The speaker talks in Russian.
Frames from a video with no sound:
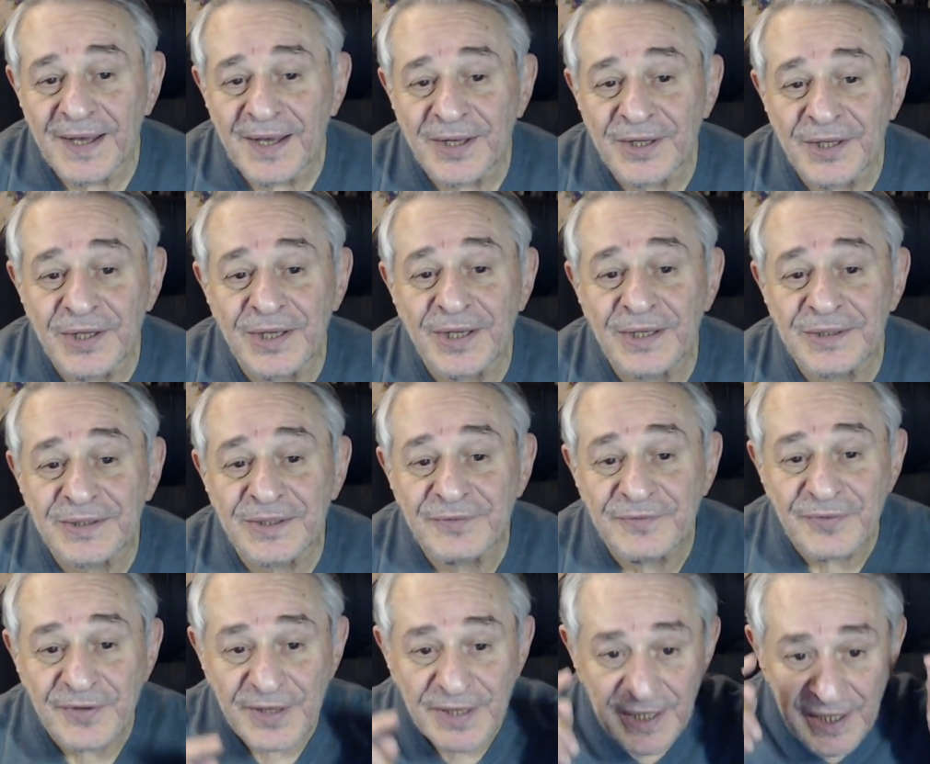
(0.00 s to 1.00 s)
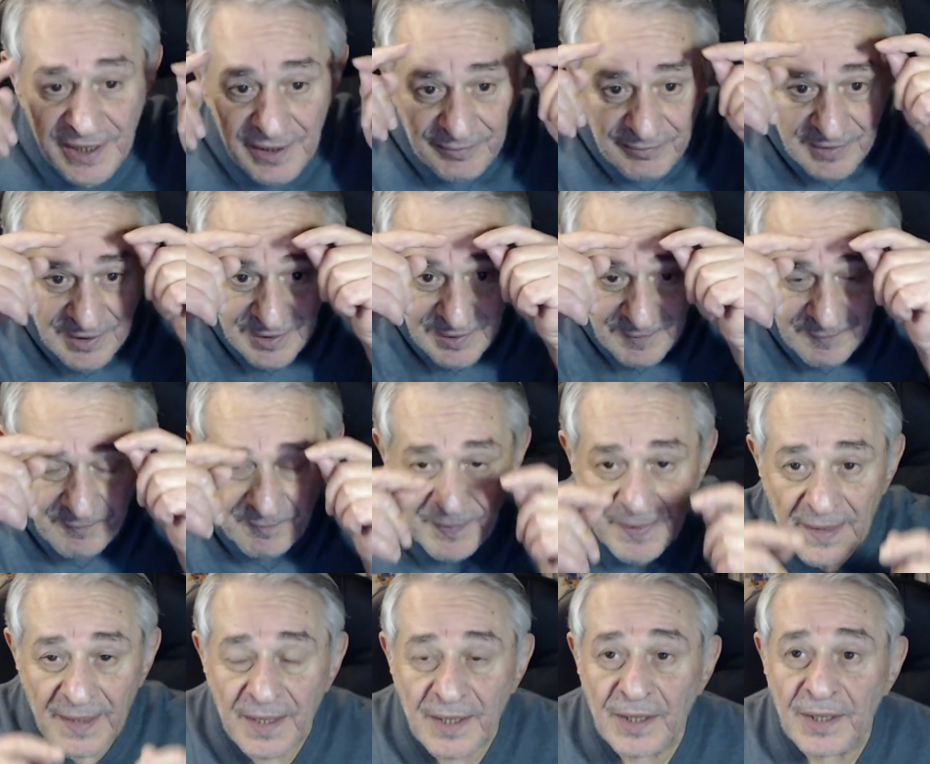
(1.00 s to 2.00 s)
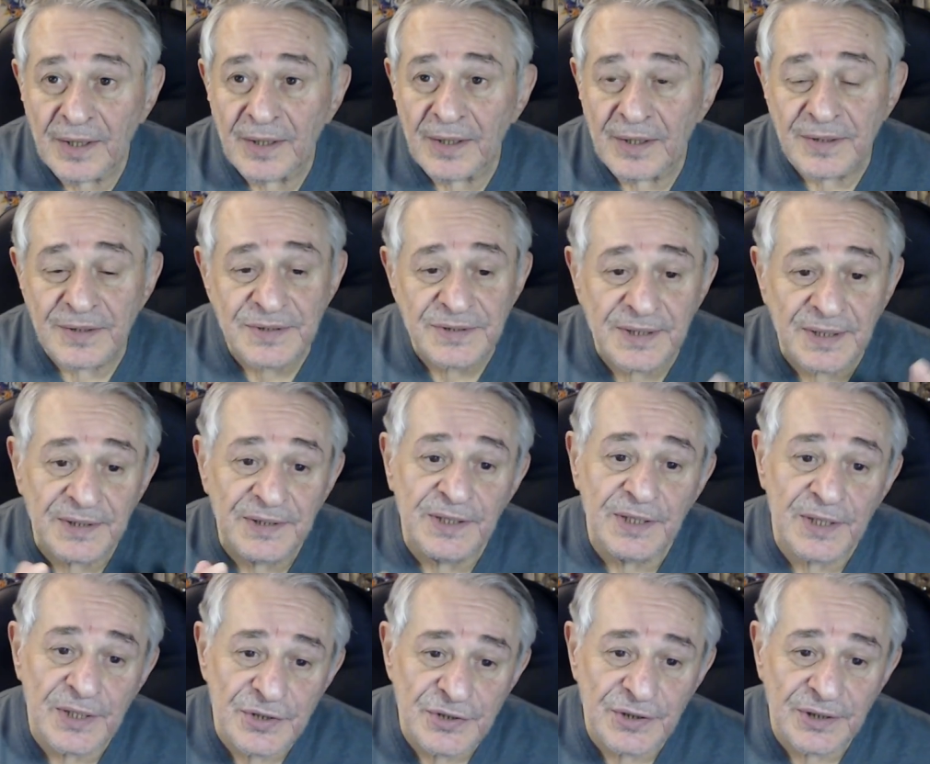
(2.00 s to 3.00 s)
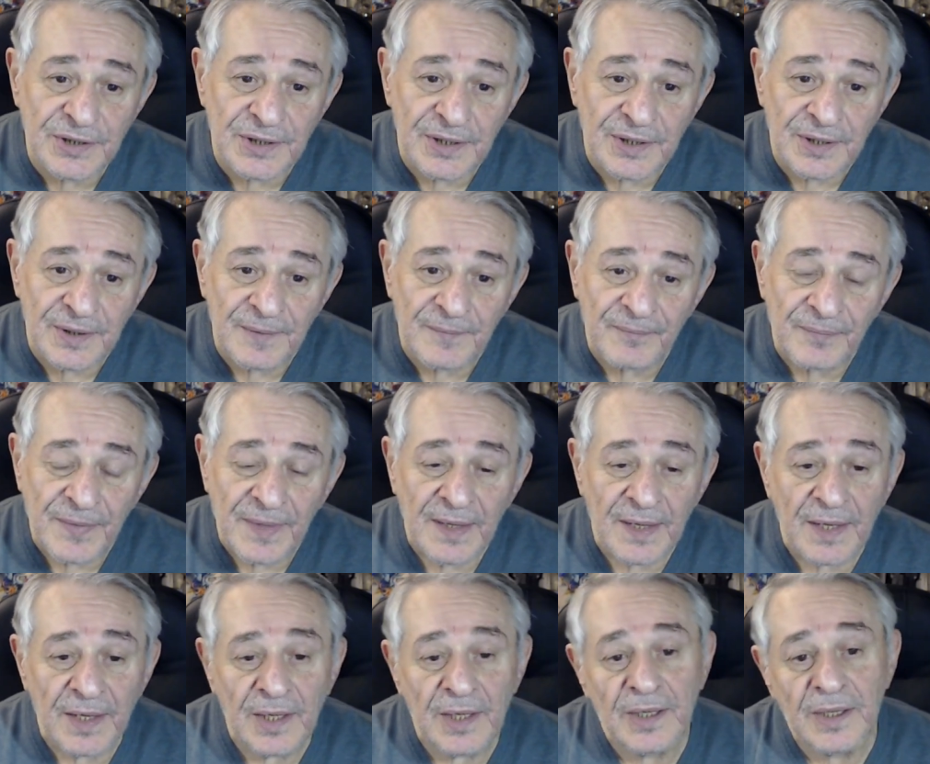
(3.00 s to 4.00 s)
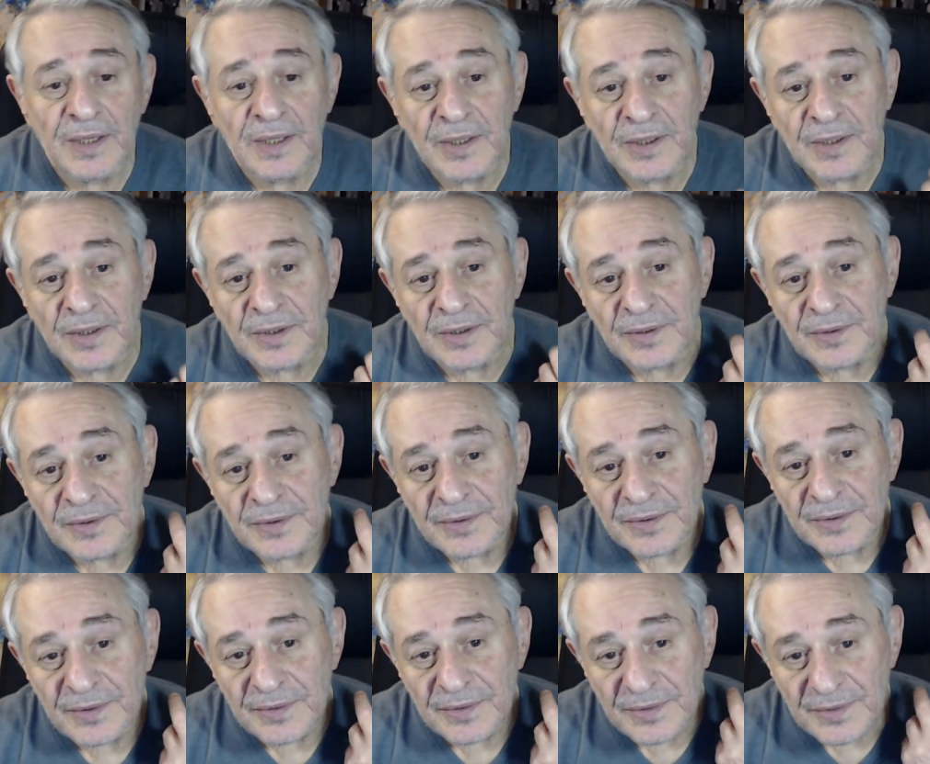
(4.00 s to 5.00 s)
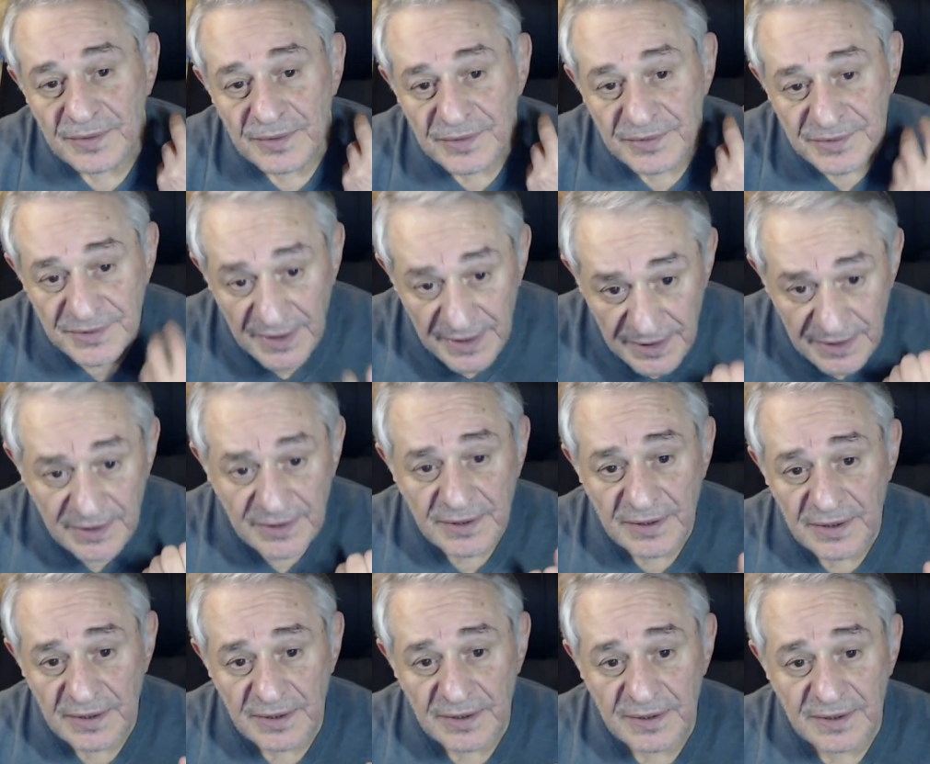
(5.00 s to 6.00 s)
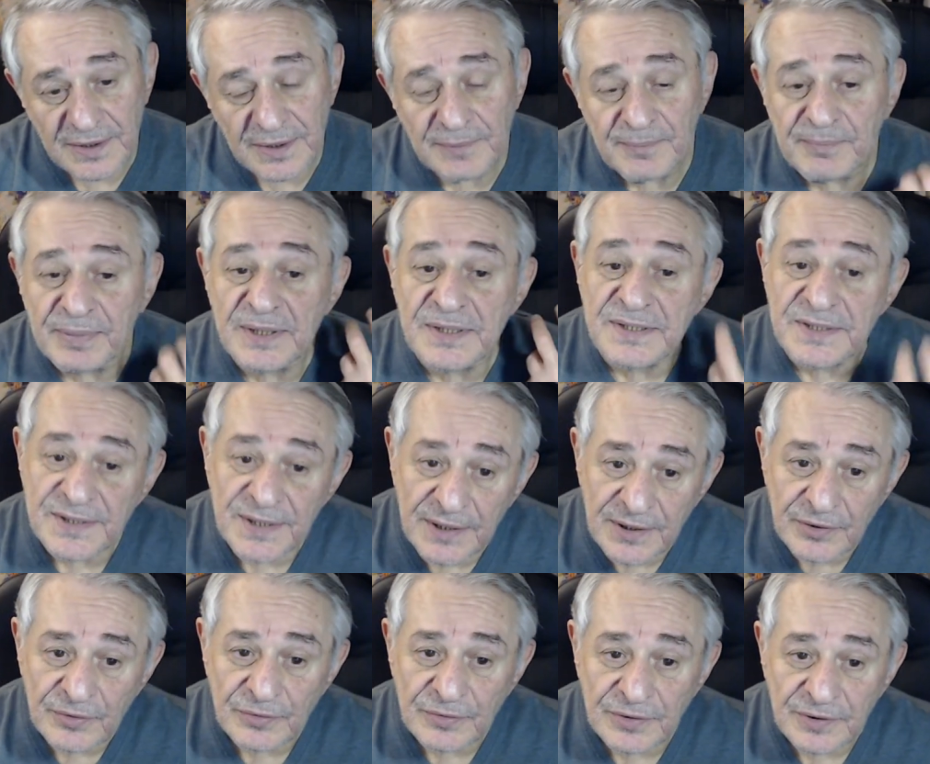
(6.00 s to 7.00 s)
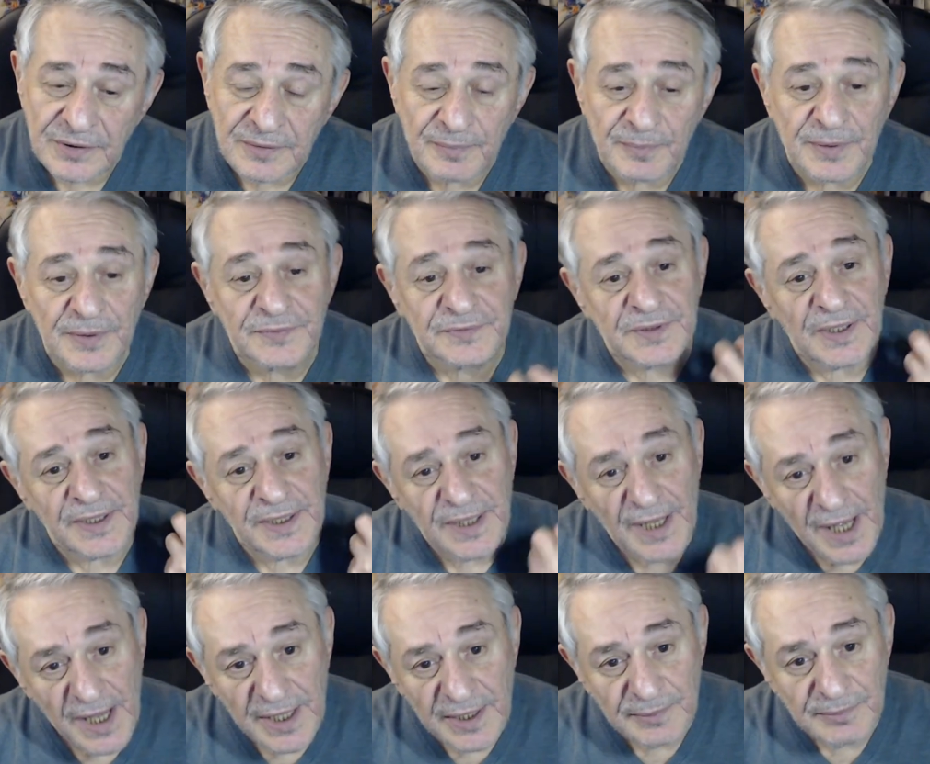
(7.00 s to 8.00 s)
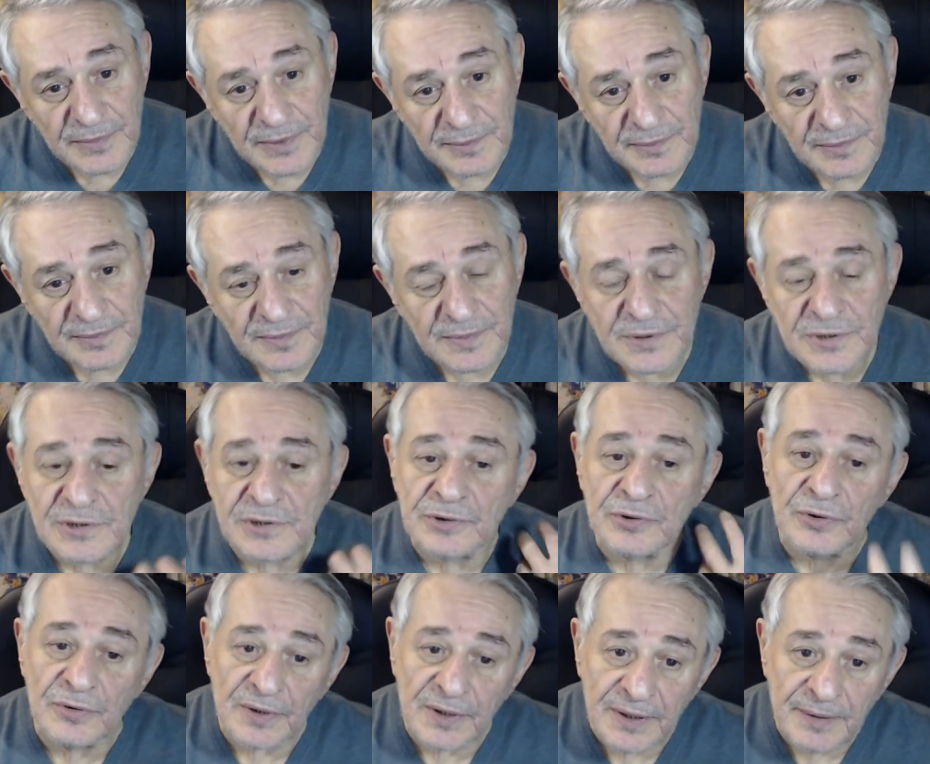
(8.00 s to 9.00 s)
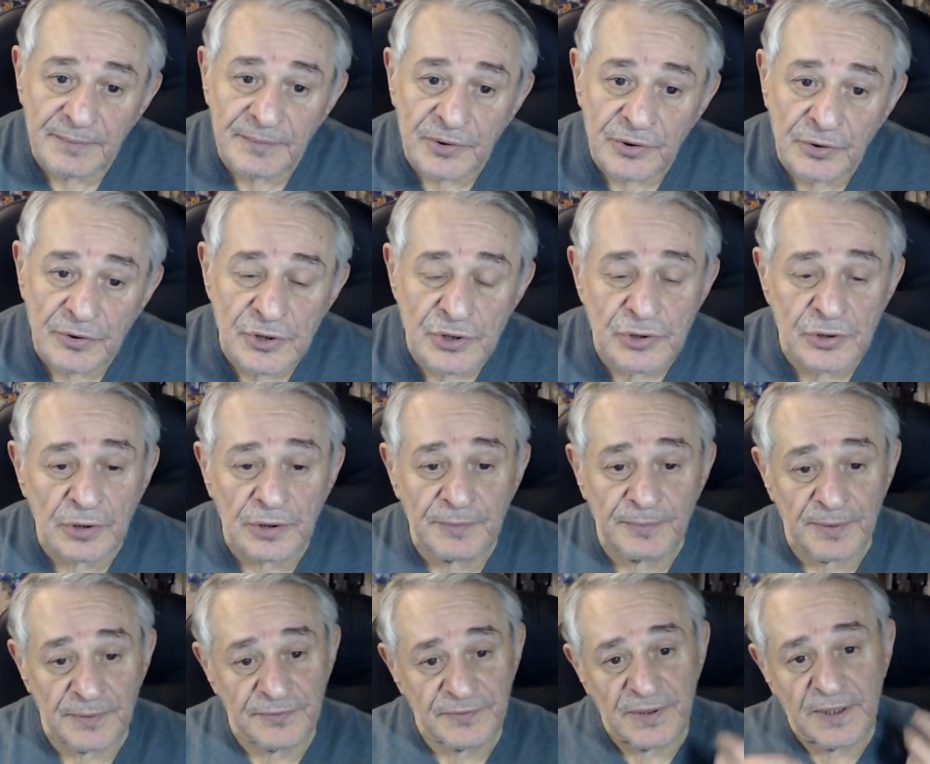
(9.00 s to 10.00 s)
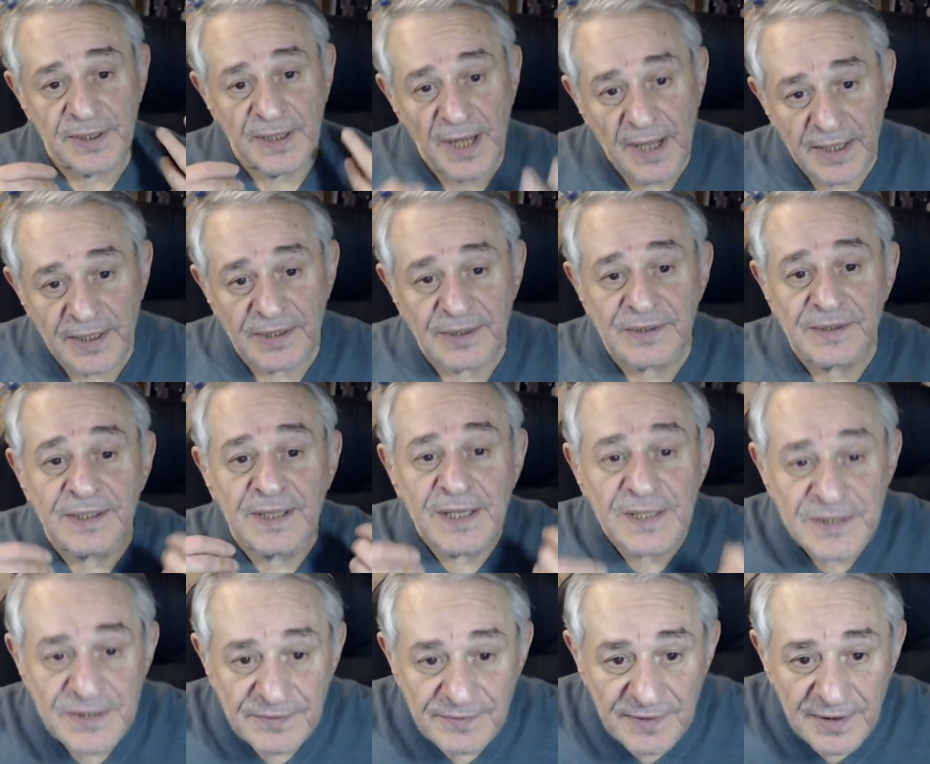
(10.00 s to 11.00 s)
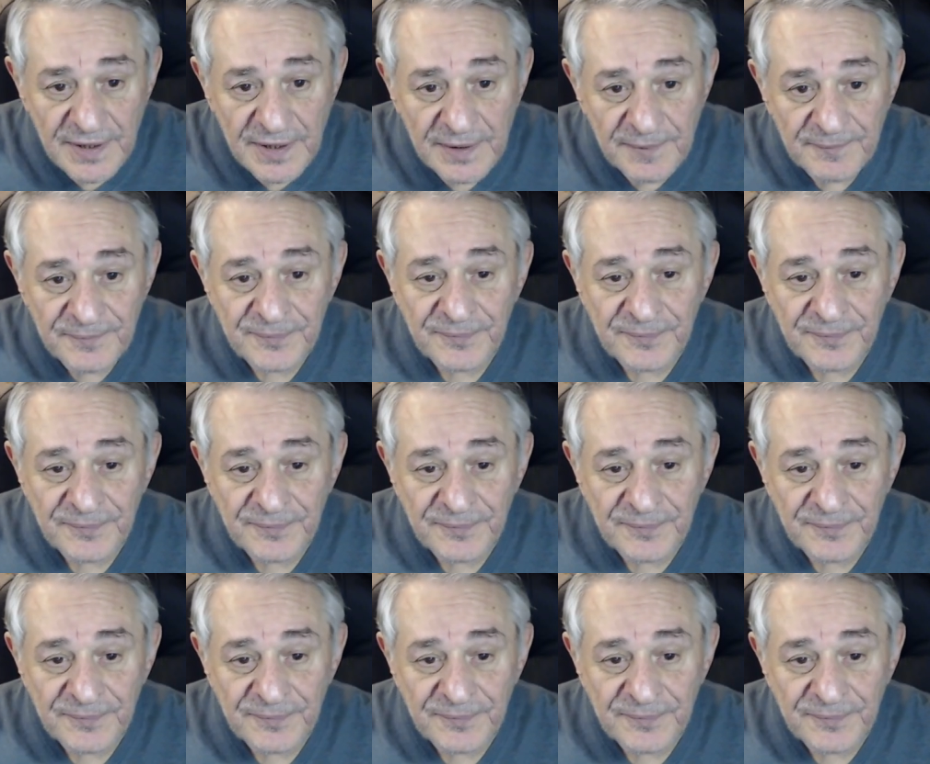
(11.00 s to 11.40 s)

и это время а, задержки а, Заика компенсирует повторяемым слогом. То есть он повторяет действия